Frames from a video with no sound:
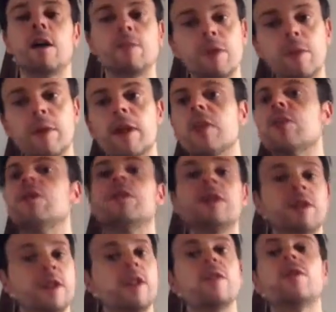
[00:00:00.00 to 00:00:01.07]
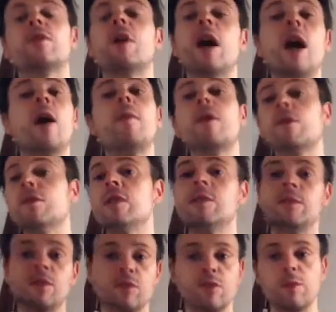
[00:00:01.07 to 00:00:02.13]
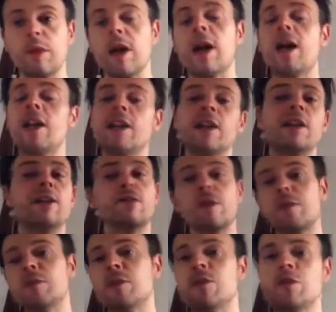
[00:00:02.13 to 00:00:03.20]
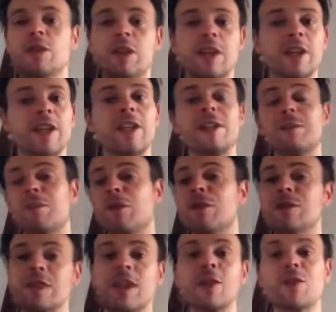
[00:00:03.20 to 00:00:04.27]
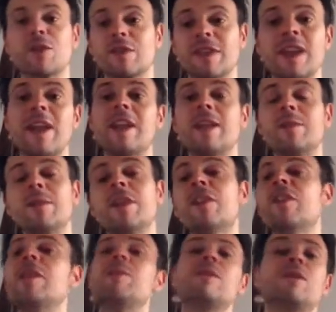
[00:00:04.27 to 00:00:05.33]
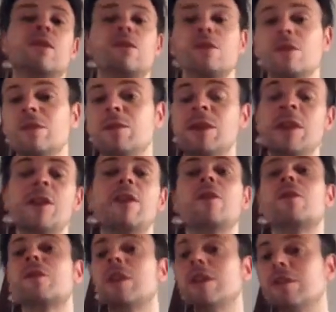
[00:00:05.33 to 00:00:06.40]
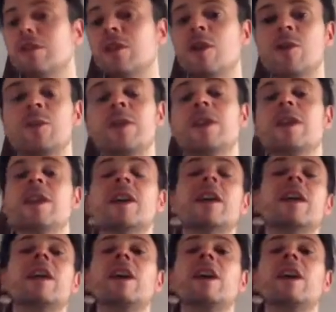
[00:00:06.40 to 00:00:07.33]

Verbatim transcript: preparatori dicono ah ma non ti preoccupare non hai bisogno di post cycle therapy non hai bisogno di quello non è doping